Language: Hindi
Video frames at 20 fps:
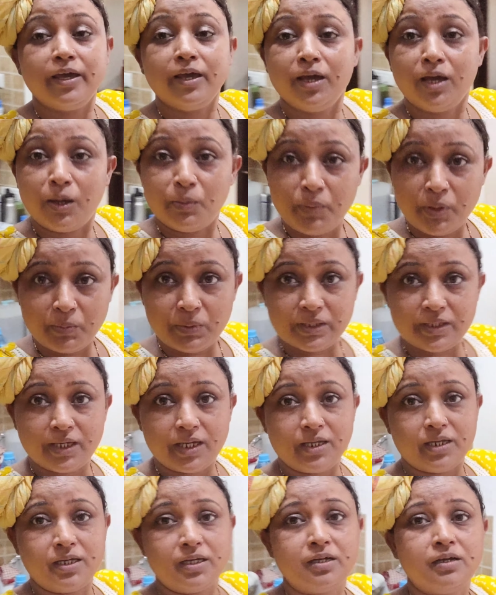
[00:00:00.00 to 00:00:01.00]
है हमें
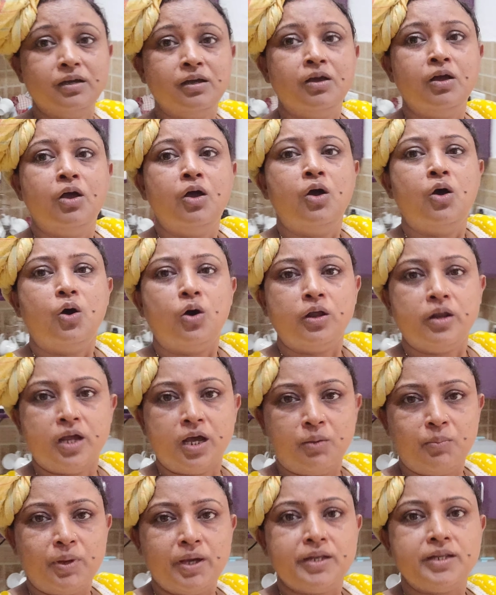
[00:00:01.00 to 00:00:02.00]
बताइएगा और
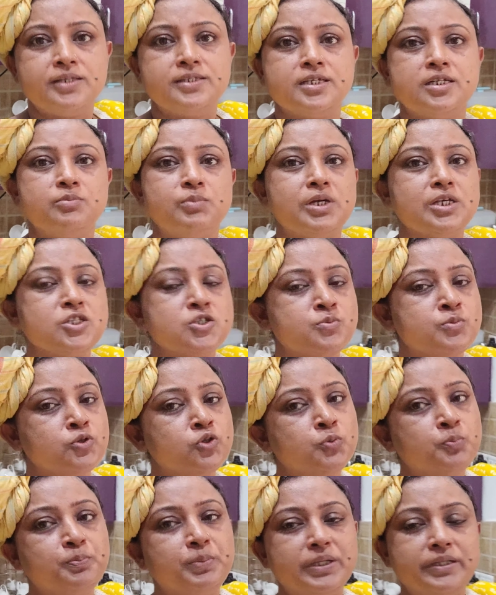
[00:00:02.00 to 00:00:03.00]
हमारी जन्माष्टमी
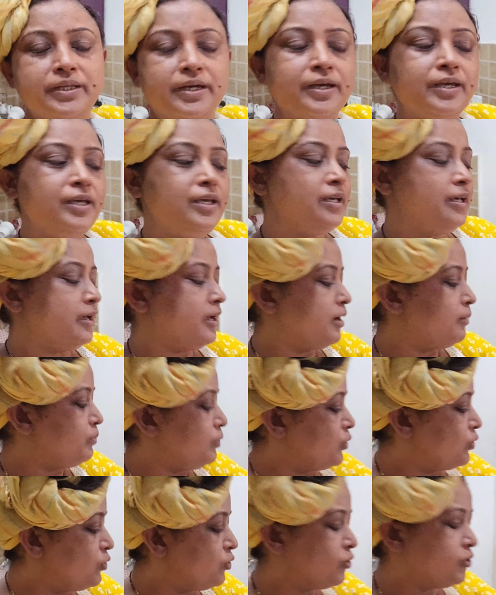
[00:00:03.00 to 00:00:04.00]
तो पता ही है आप
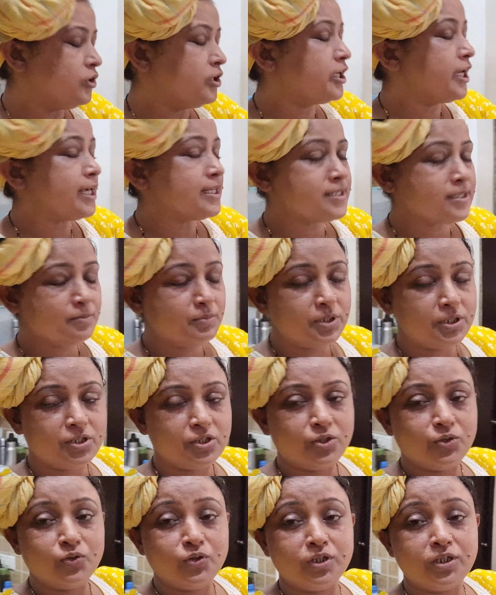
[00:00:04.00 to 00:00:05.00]
लोगों को कैसे बीत
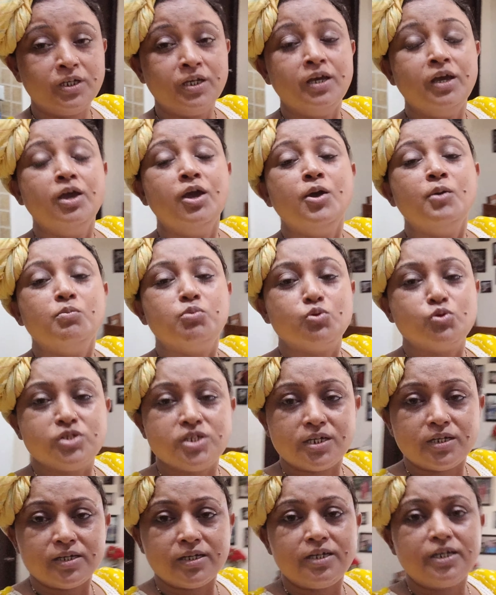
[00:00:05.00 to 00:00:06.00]
रही होगी
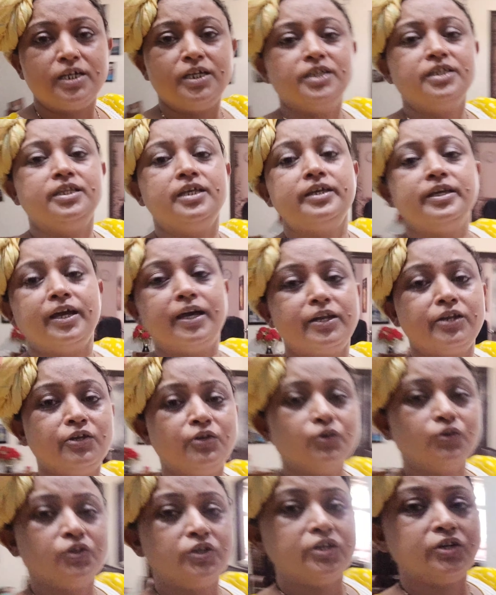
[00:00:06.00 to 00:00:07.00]
पूजा करने की तैयारी
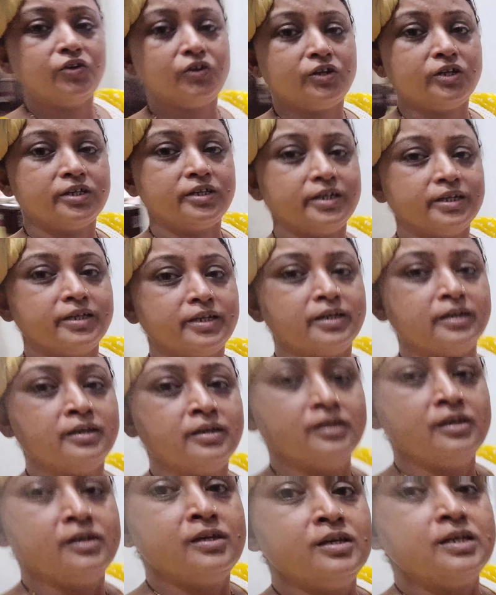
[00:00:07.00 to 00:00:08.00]
हो रही है और ये देखिए
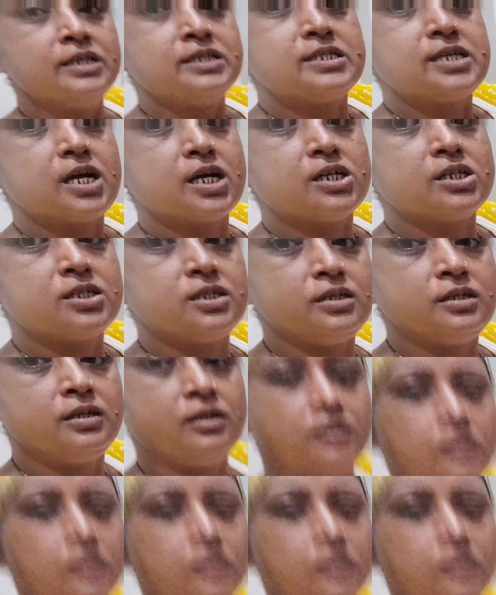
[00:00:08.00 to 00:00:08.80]
साक्षी